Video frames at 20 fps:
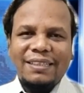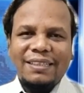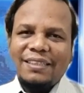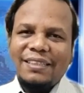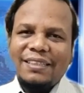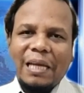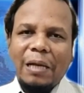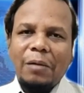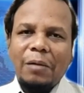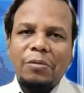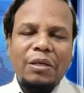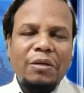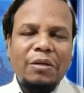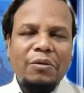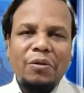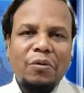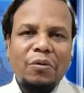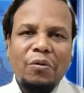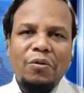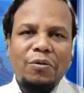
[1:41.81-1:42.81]
তারাও তো এগুলো
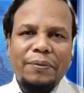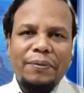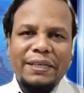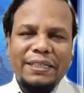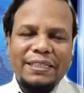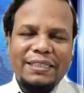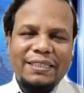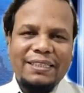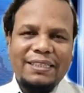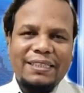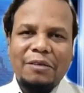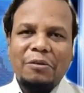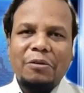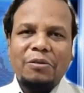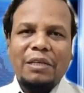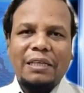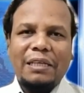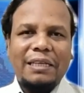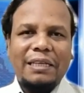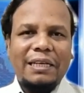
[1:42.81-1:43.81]
করবেই এগুলো
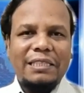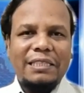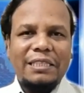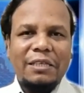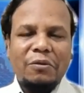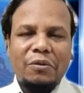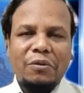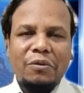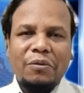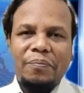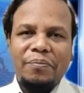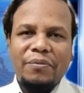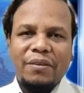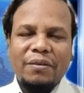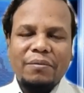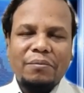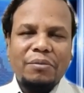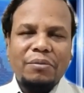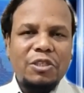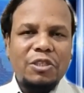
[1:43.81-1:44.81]
তাদের কাছে কোনো
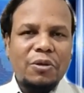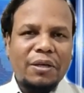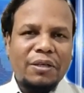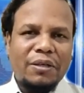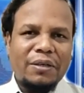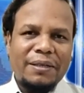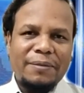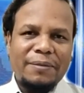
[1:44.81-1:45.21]
বিষয় নয়